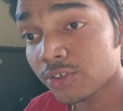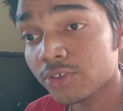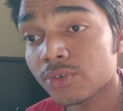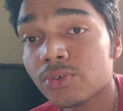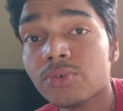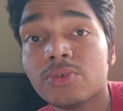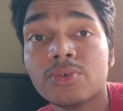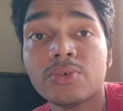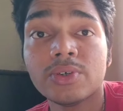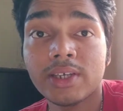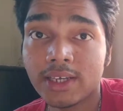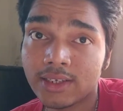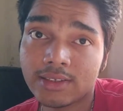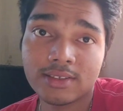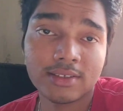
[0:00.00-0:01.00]
सो so,
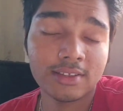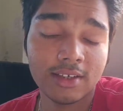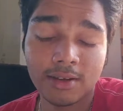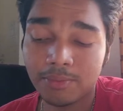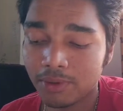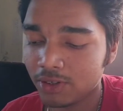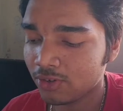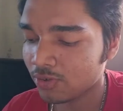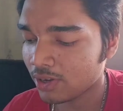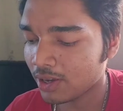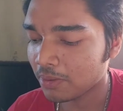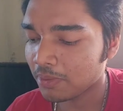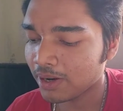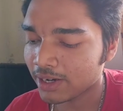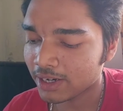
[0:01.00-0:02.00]
यस yes, अभी जो
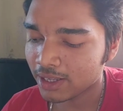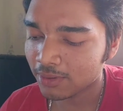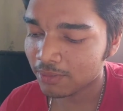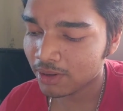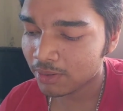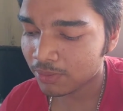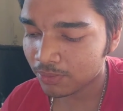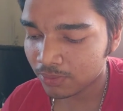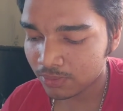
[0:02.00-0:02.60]
है बैठ के मैं